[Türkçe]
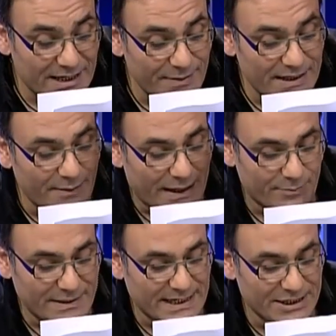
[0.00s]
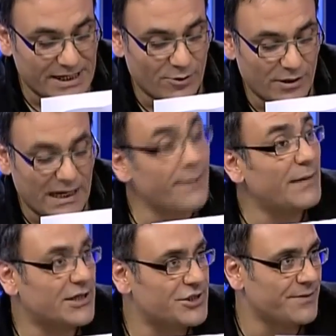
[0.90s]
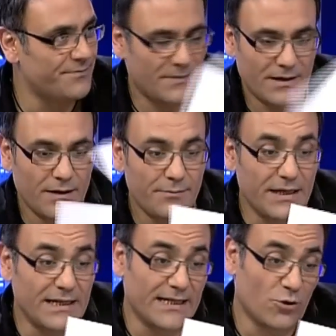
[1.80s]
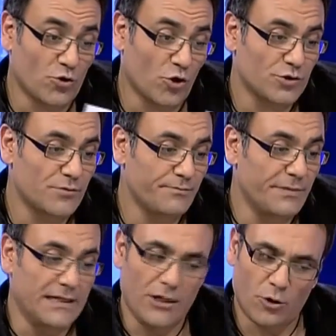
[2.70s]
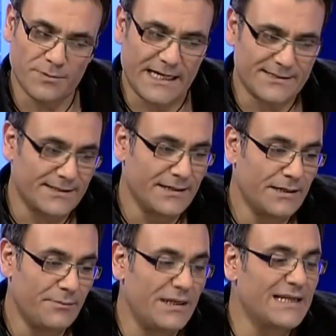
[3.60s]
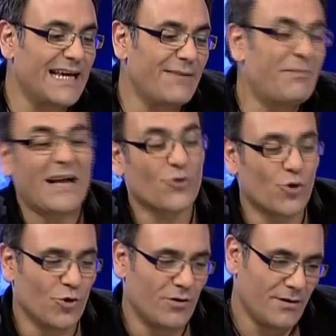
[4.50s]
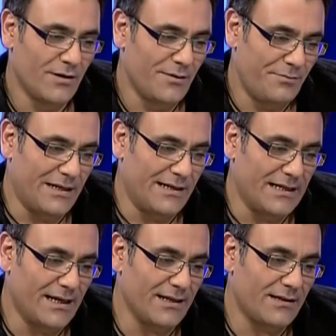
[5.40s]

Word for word: kiminde bak mesela şey o emlakçı. Birinde doktor, birinde komiser, birinde patronu, birinde